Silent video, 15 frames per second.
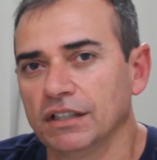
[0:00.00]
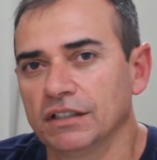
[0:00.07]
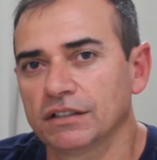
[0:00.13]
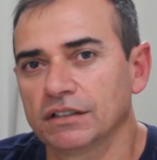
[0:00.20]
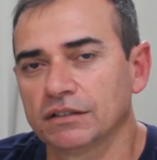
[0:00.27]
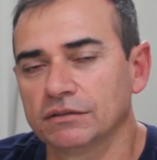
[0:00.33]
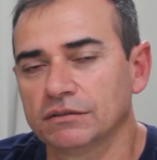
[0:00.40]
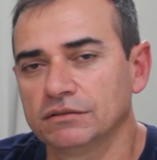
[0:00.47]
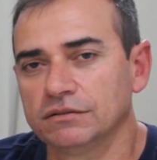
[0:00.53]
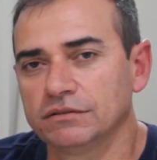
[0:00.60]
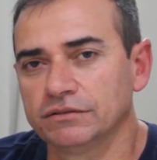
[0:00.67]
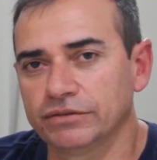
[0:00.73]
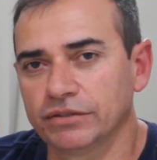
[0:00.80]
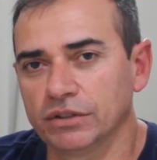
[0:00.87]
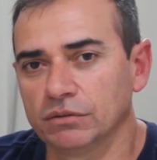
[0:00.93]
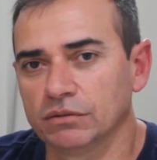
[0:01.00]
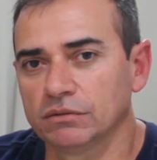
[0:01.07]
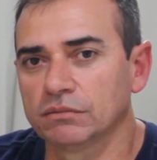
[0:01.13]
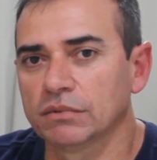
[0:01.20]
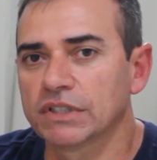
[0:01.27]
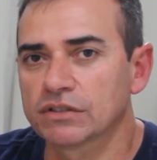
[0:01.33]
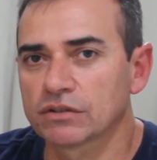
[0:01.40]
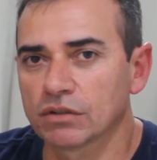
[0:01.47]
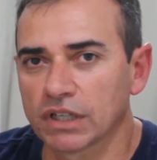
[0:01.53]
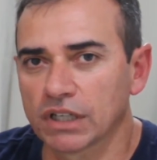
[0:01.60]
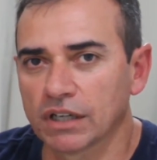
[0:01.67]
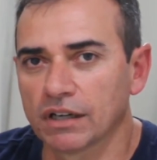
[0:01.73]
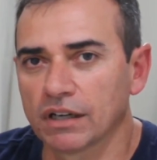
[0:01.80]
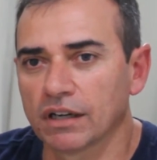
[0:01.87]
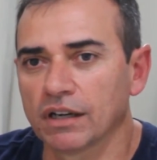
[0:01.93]
Então foi uma
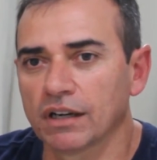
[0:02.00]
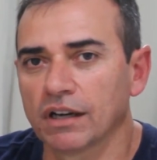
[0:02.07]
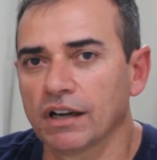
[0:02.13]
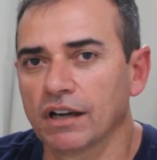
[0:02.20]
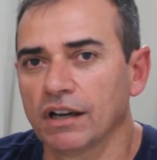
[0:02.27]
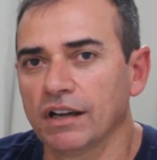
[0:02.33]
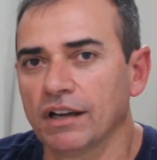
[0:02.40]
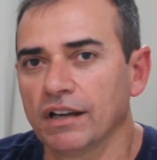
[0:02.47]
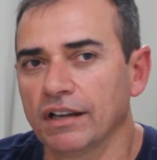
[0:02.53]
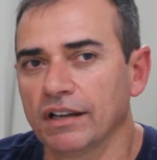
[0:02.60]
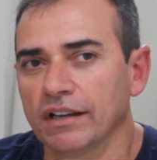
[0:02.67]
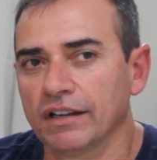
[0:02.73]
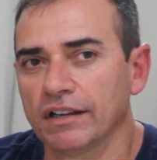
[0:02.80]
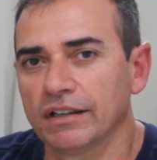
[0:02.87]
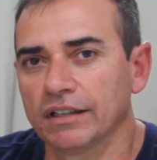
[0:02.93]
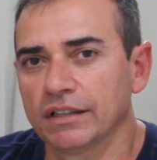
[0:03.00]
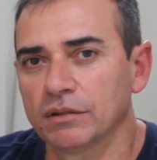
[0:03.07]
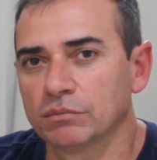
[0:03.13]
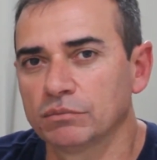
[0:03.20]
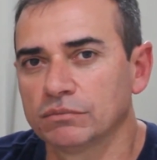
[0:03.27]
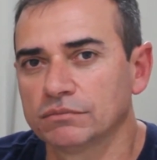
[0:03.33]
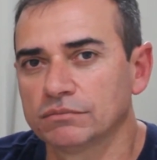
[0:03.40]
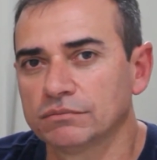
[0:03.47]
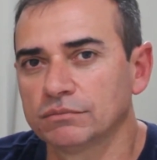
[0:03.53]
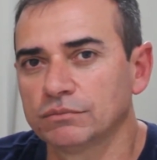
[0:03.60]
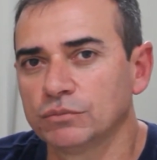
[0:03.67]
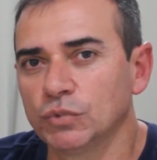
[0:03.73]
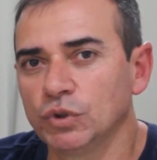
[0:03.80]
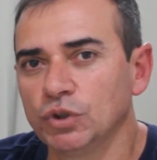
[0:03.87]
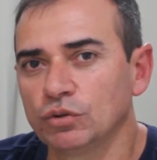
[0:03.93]
história é,
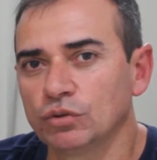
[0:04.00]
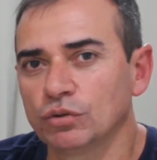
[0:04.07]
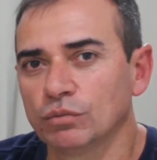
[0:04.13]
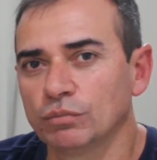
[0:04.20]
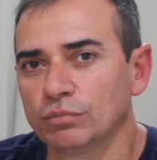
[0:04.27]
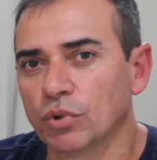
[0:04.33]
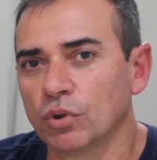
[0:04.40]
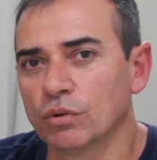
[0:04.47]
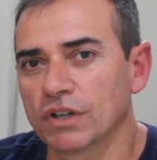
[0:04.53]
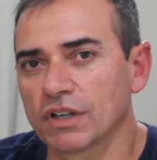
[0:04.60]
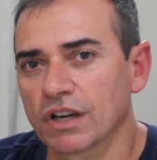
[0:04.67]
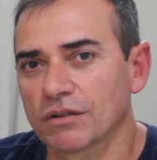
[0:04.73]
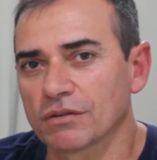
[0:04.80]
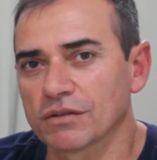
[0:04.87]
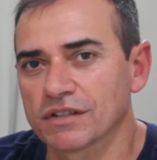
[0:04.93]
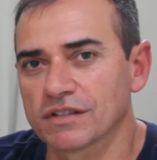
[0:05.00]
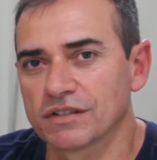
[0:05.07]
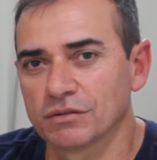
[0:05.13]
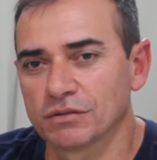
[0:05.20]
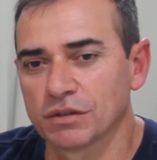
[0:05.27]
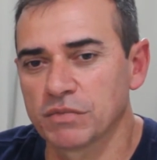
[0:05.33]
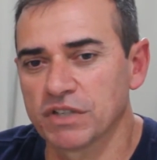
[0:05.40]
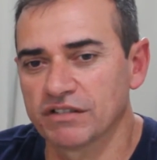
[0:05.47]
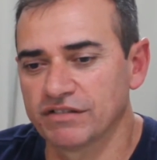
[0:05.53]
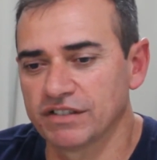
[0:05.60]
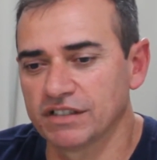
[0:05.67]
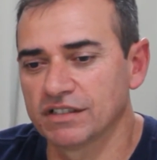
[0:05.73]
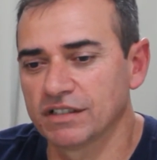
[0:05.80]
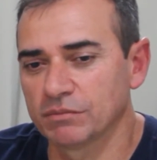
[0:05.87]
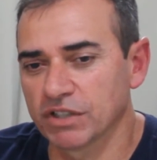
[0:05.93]
muito boa que aconteceu na minha
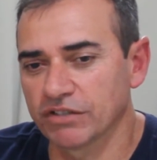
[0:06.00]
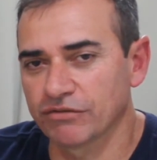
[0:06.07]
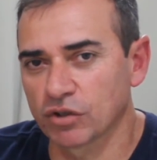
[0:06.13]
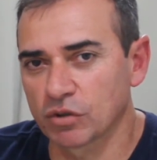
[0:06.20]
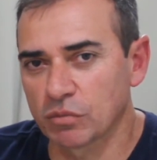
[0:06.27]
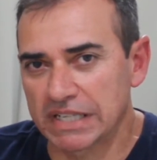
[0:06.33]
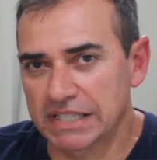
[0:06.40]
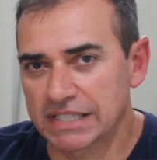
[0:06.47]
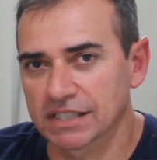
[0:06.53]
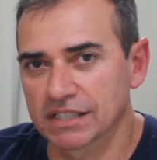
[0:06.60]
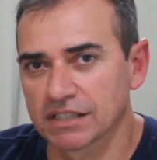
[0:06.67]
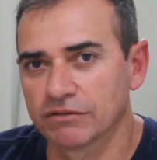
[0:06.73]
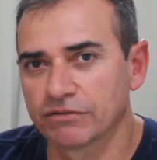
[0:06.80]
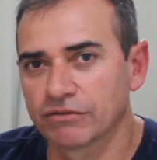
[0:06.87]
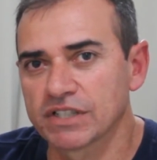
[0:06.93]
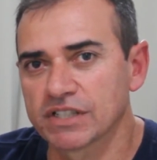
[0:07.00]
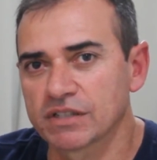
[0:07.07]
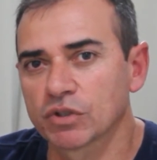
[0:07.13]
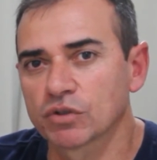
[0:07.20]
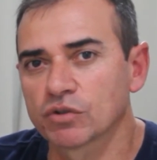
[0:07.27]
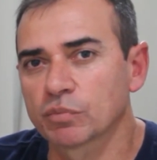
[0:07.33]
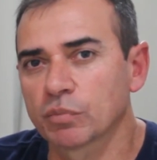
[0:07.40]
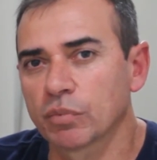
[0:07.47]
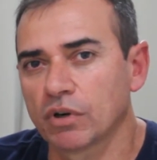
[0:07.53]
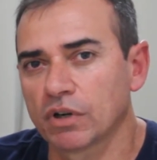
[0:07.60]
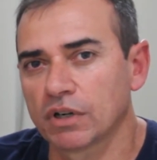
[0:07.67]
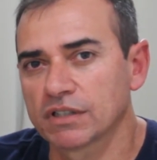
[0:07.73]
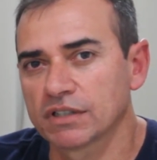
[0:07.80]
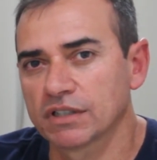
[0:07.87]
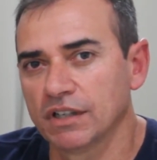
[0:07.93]
vida. Minha formação foi em cima do
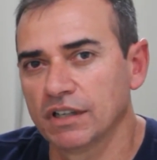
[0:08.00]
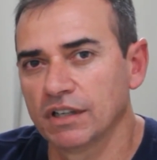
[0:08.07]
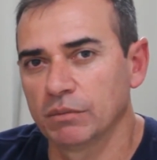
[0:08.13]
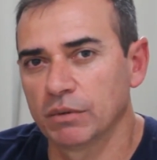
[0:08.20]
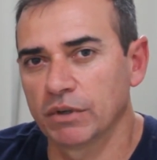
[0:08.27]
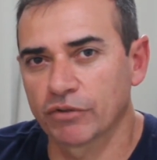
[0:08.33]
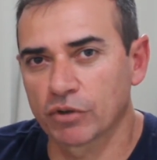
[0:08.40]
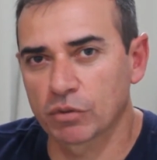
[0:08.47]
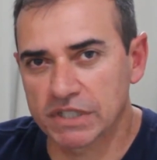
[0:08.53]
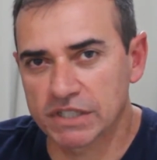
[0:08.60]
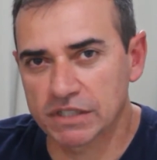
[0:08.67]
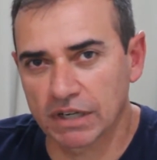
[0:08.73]
esporte, minha formação